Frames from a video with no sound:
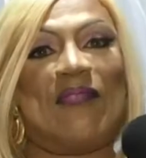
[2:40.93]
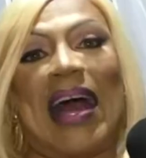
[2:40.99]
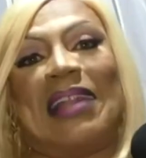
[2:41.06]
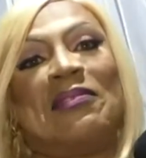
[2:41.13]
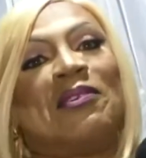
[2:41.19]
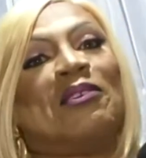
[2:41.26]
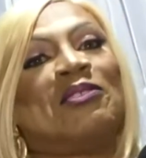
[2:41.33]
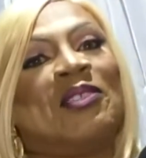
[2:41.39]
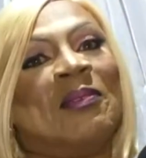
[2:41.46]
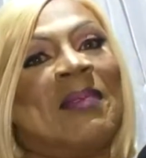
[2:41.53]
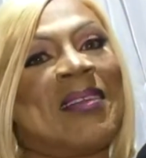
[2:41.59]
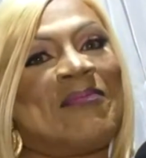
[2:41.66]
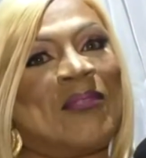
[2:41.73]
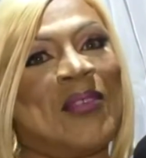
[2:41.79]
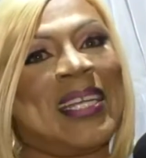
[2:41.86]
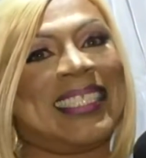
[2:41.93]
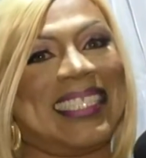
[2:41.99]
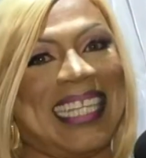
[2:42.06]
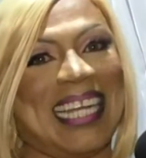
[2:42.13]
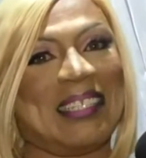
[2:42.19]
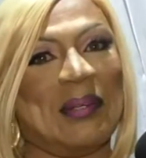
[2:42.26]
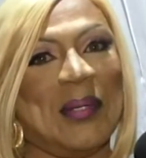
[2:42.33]
Falam que eu sou uma
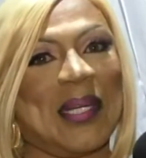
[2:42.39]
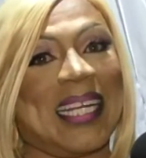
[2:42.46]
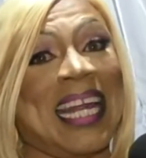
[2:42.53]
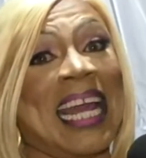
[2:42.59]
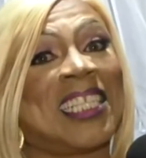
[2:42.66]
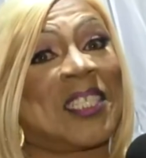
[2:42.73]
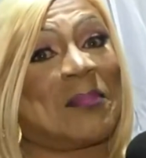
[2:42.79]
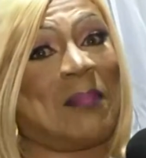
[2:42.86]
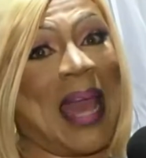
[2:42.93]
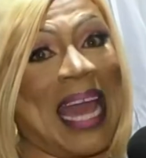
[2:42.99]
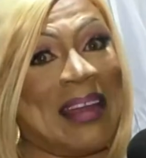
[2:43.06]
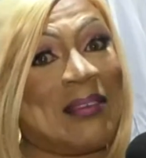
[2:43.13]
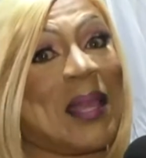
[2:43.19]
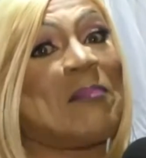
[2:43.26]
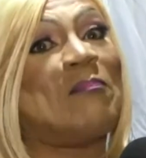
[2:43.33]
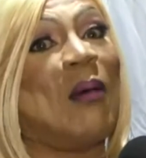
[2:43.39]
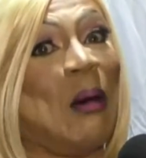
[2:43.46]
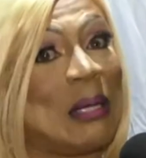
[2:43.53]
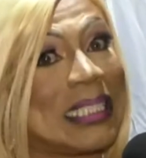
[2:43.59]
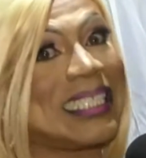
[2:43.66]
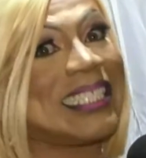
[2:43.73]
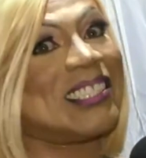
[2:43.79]
influenciadora, né? Espero que
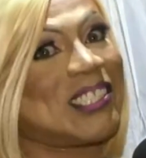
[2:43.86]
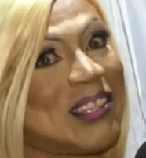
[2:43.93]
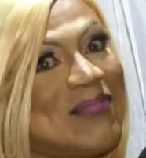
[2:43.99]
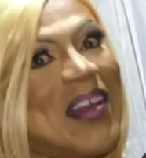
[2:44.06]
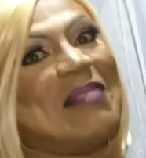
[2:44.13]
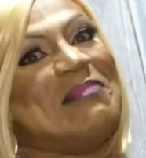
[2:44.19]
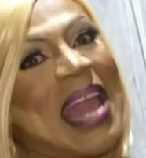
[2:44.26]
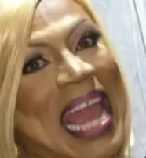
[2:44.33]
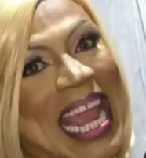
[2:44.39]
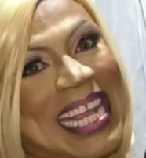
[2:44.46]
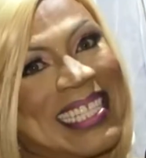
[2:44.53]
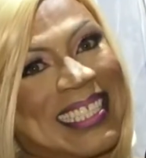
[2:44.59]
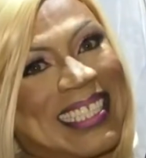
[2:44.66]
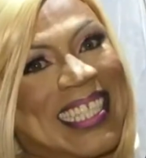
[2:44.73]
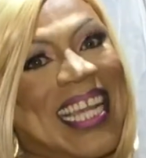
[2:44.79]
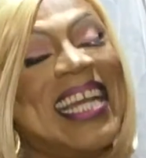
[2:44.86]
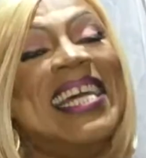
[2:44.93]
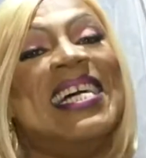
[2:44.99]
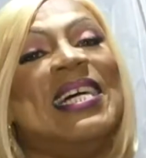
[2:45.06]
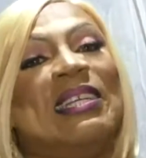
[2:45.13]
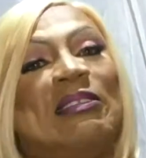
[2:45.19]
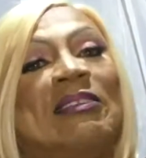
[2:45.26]
positivamente.
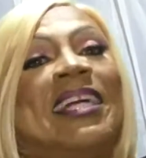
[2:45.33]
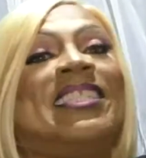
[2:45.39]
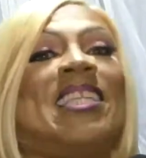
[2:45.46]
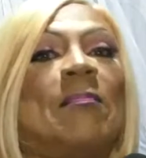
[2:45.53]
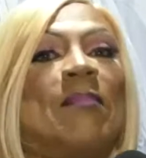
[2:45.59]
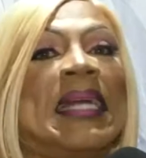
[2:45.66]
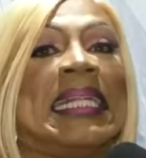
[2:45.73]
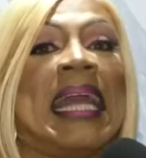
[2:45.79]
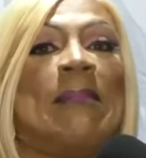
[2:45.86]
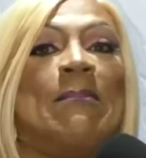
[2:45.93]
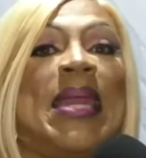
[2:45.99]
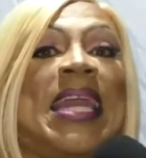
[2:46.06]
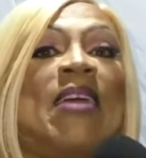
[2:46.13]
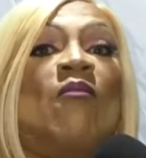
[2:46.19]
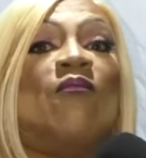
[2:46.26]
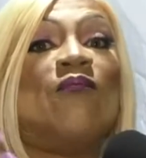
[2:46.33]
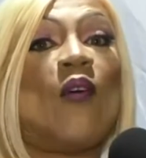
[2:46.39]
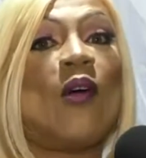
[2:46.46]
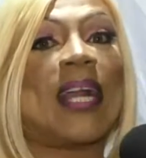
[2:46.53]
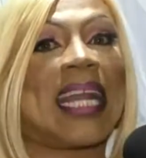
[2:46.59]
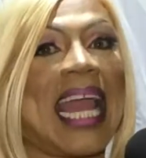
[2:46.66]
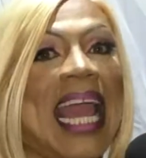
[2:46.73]
Durante a pandemia, eu
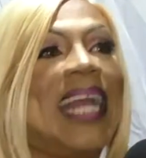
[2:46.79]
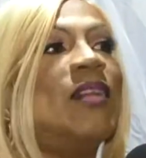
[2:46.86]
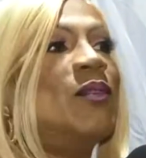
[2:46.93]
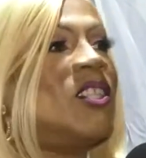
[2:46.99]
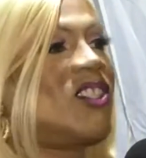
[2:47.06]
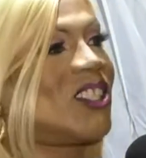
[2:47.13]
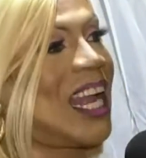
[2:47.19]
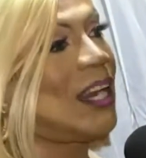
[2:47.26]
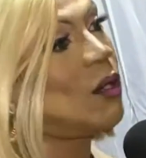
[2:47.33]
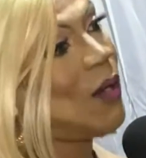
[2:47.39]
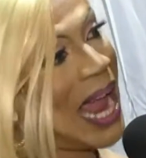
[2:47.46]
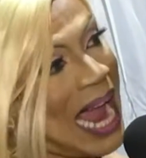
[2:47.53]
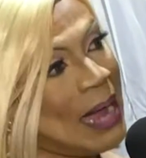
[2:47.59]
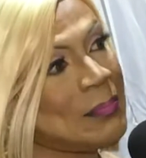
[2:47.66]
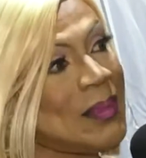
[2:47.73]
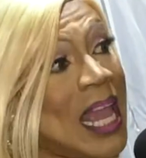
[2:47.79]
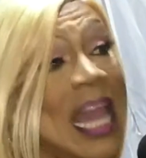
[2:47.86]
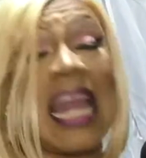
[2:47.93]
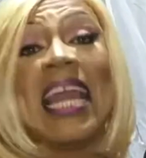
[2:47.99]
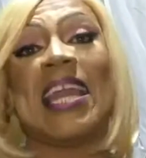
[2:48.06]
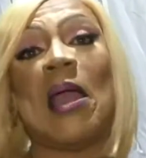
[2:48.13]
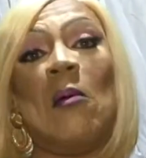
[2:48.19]
foquei no Instagram
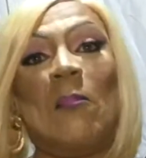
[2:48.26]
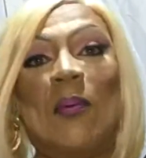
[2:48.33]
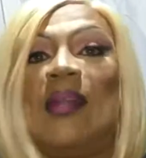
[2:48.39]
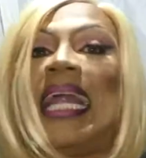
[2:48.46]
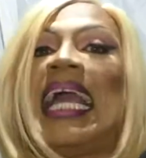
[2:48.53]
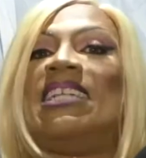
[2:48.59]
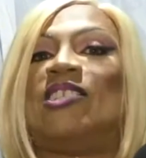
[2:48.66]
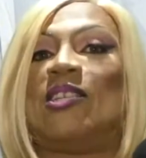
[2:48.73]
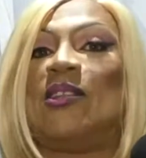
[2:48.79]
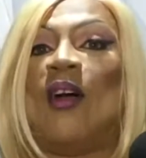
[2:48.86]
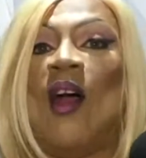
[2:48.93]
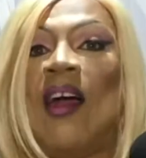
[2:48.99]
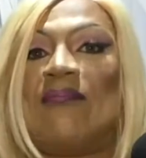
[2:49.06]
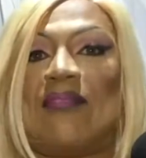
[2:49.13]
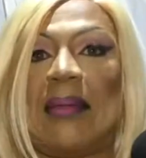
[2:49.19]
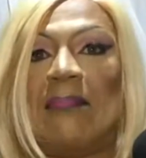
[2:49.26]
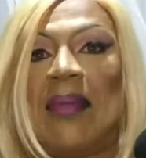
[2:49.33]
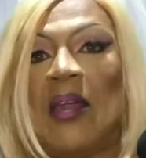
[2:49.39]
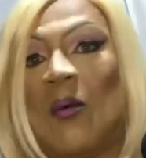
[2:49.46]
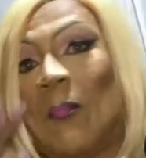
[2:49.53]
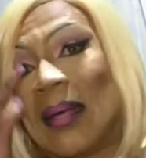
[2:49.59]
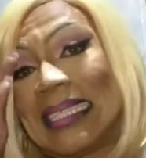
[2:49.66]
e eu pulei de 9
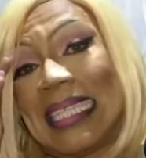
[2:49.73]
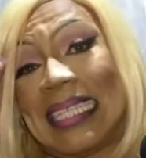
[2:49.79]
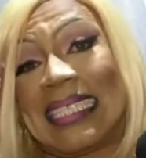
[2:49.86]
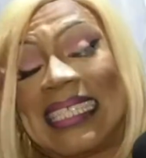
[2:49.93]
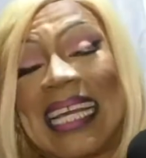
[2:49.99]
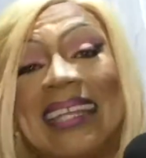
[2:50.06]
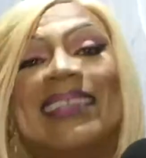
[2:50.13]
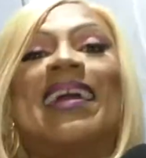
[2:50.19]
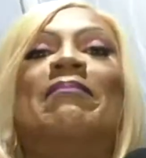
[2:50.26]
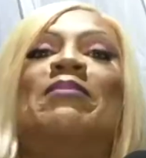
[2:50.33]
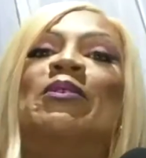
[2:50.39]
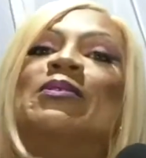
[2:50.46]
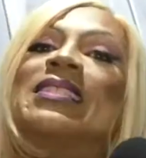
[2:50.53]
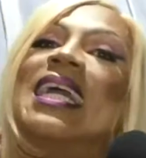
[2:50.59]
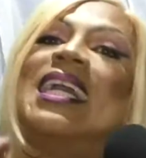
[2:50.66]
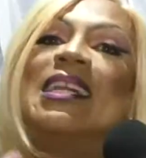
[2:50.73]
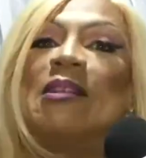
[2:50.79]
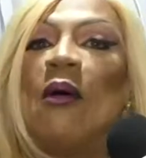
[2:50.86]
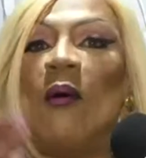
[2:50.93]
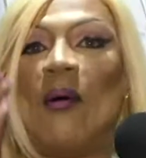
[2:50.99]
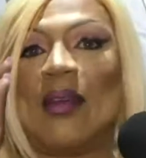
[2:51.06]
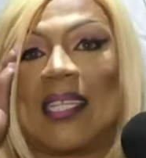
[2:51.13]
mil para 60 mil
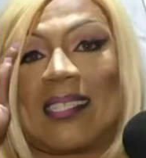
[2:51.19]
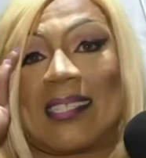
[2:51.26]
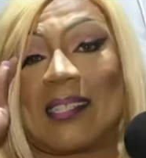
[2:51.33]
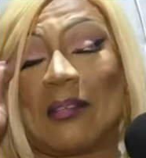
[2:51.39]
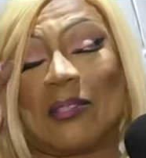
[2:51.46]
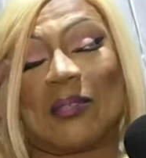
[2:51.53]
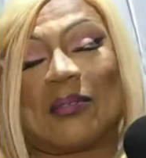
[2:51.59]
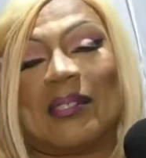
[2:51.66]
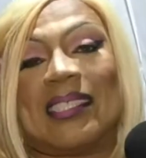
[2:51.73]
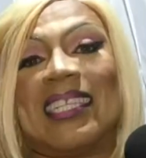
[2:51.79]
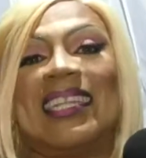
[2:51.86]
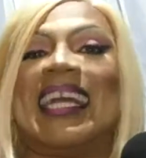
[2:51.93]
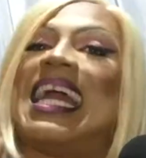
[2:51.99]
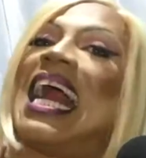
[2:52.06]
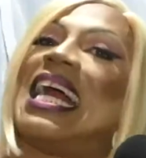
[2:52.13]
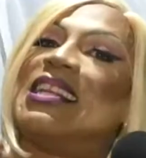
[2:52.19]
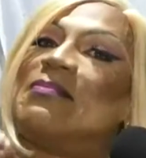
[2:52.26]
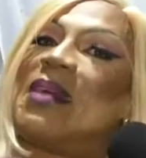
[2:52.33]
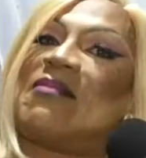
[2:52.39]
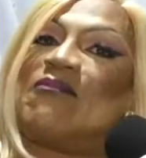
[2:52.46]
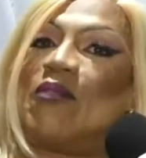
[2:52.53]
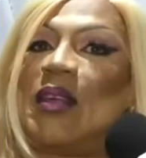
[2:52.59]
seguidores. Então, sou considerada
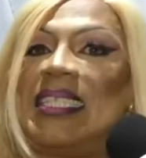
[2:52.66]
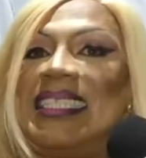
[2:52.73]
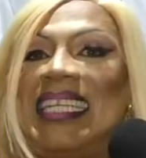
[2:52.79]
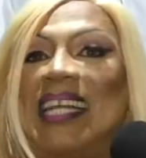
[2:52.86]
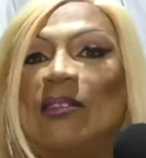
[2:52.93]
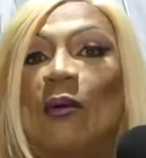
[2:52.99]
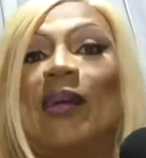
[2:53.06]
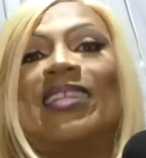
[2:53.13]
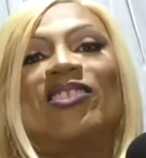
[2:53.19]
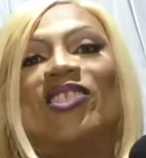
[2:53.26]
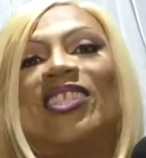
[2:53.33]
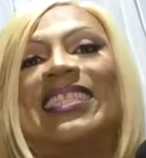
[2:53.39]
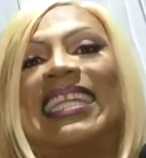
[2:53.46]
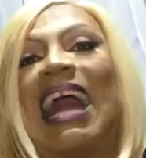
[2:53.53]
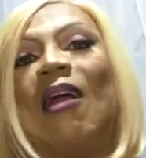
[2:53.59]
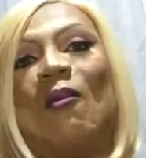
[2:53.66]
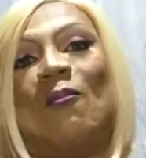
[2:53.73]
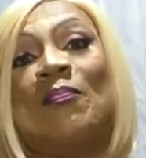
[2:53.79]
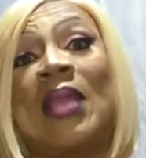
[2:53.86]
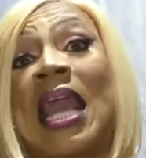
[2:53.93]
uma influenciadora digital.